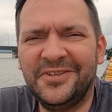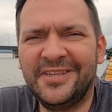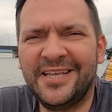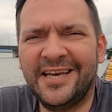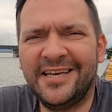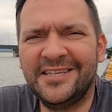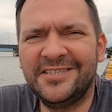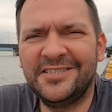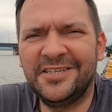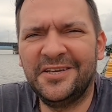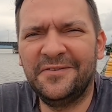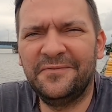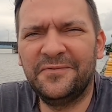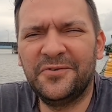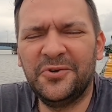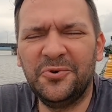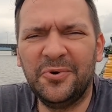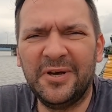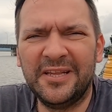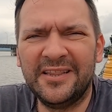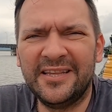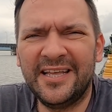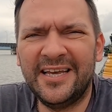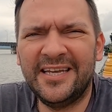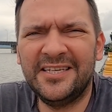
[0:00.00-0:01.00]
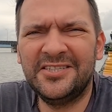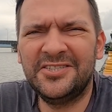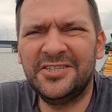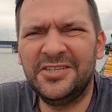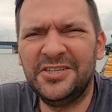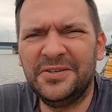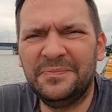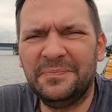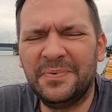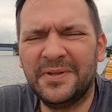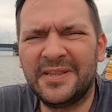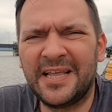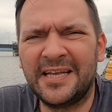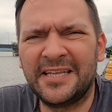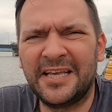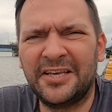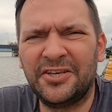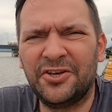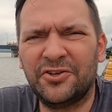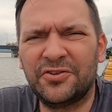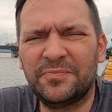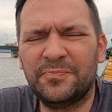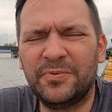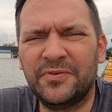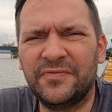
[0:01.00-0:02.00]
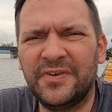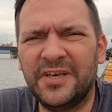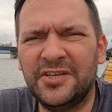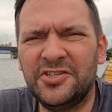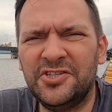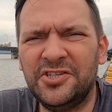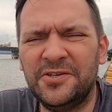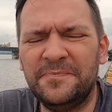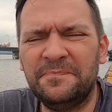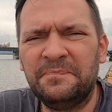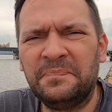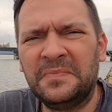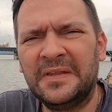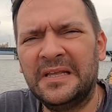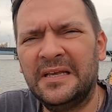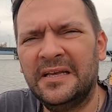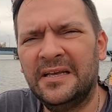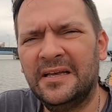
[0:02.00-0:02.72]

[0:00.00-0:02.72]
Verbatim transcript: witajcie w QA, czyli pytania i odpowiedzi.